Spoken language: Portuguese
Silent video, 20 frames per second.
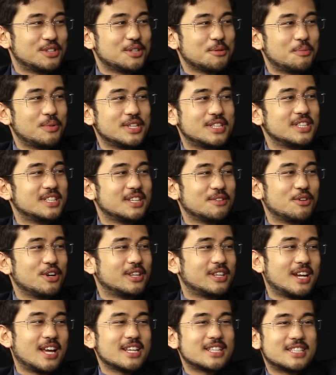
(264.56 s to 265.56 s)
você, o PCC, vou
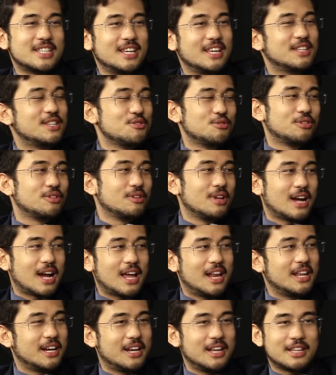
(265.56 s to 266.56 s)
entrar assim, não tem é a
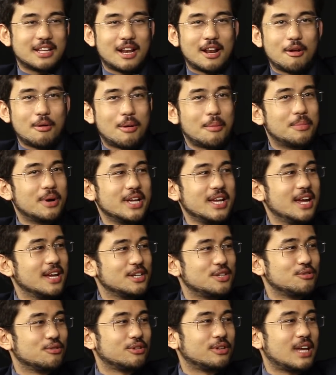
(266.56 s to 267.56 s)
galera que entra lá numa
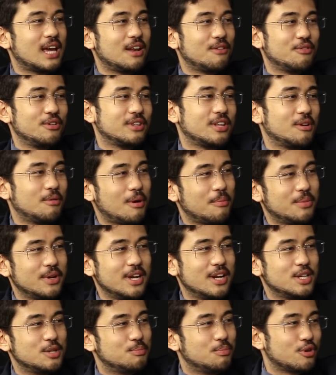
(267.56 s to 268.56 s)
banheira de Nutella, vou entrar numa
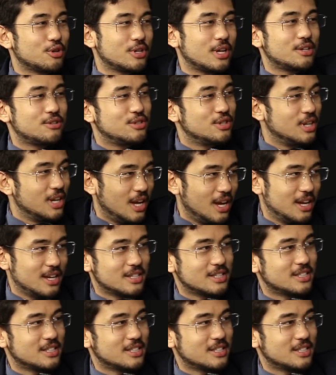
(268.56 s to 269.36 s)
banheira de projetos de lei.